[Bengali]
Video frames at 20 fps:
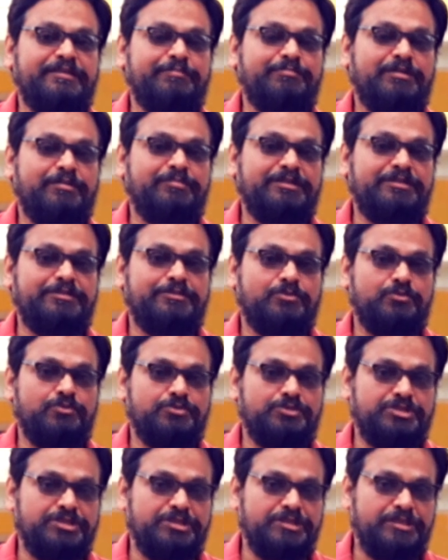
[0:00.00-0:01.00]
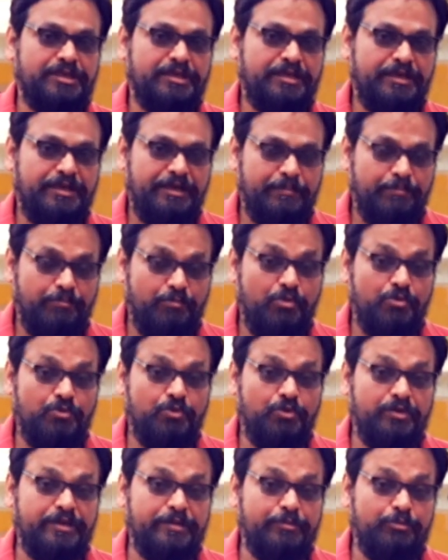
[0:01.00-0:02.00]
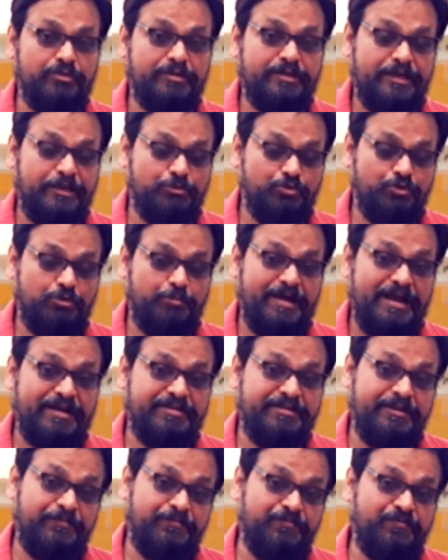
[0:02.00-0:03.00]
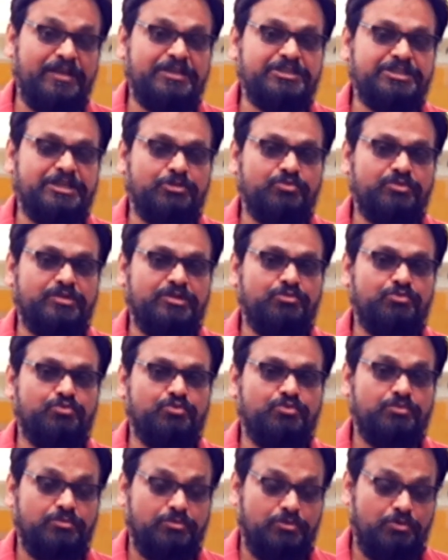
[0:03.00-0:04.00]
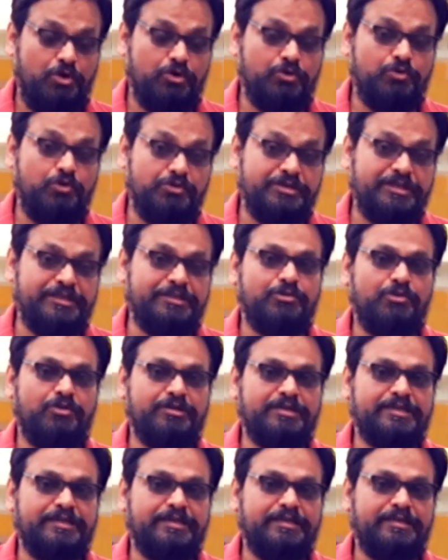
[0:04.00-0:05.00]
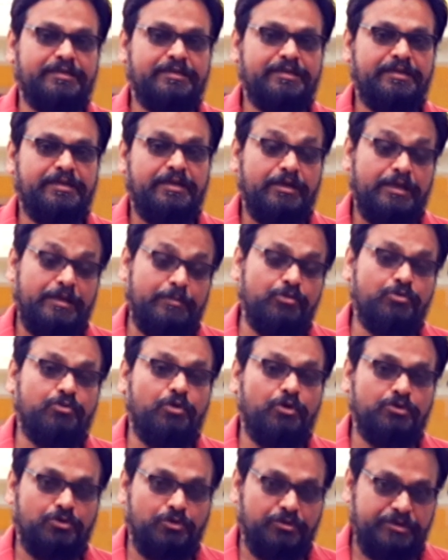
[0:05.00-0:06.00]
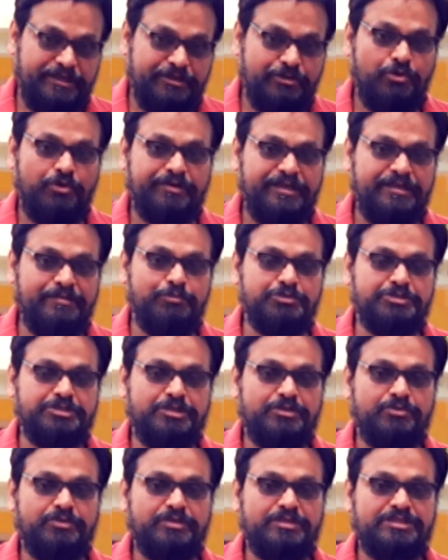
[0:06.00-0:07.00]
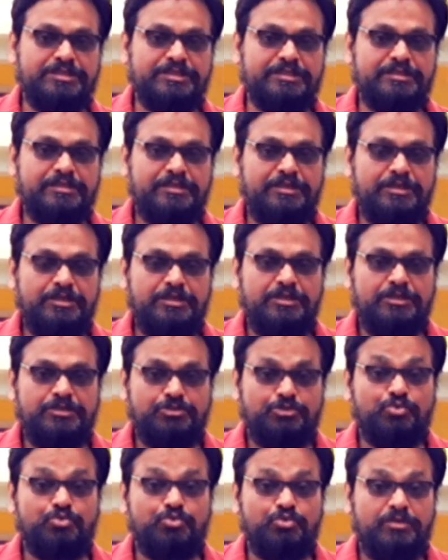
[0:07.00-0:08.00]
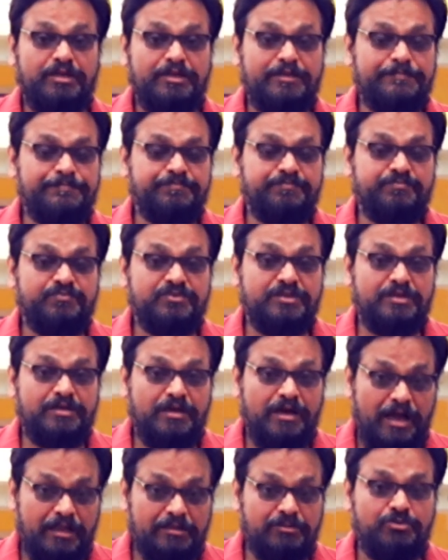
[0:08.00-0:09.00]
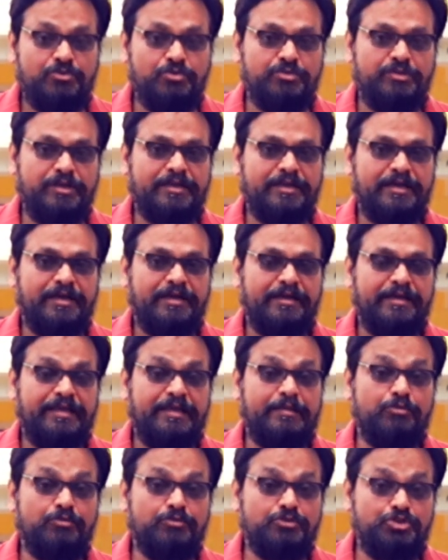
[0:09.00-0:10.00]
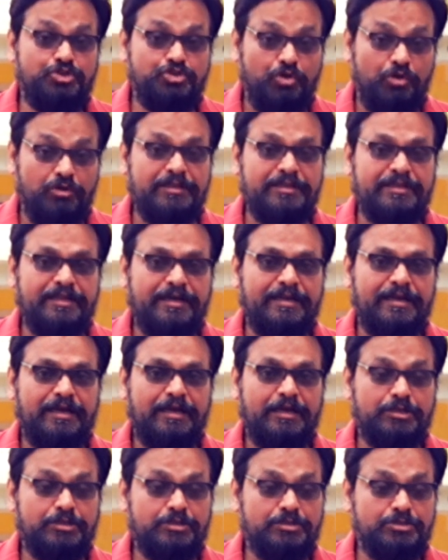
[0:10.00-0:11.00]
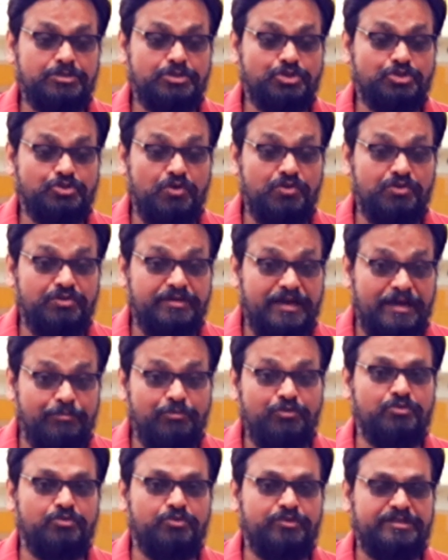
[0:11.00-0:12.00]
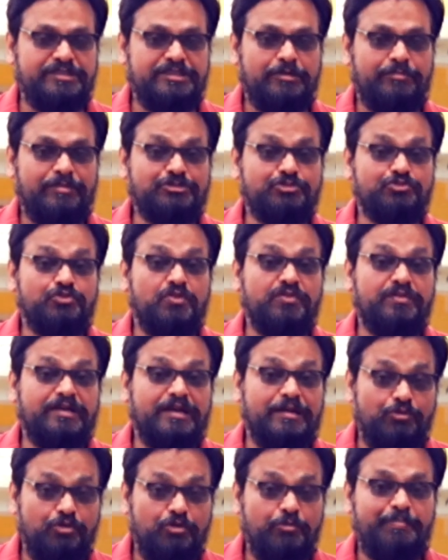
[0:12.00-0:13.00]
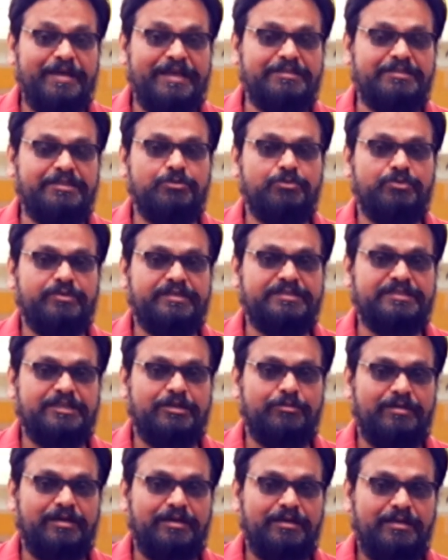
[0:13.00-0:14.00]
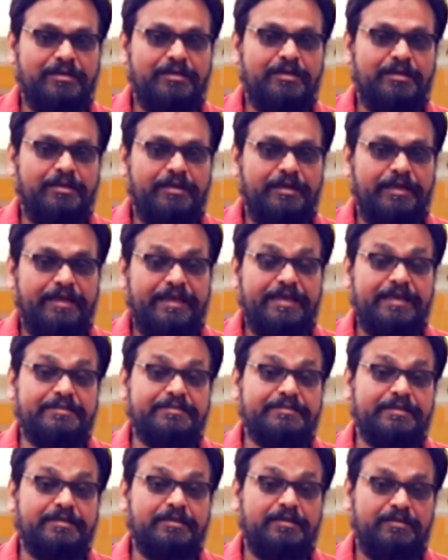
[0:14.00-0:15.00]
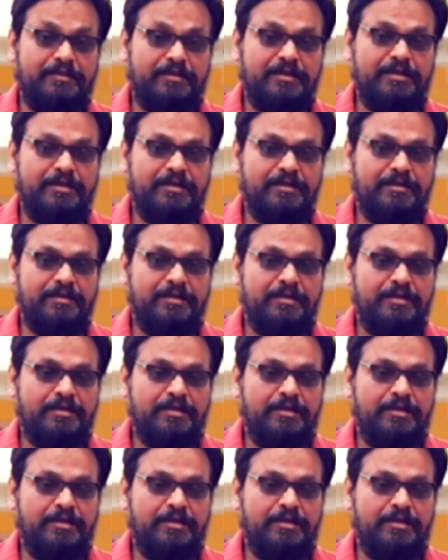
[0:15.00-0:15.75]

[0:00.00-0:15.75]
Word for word: নেগেটিভভাবে হিট করছে মঙ্গল এবং কেতুর ব্যাড রিফ্লেকশানও কিন্তু কর্কটের ঘরকে এবং কর্কটের ঘরেই বসে রয়েছে সুতরাং খাদ্য দ্বারা এবং জল দ্বারা সংক্রামণ হয়ে যাওয়া সংক্রামক ব্যাধি হয়ে যাওয়া এখান থেকে হ্যাঁ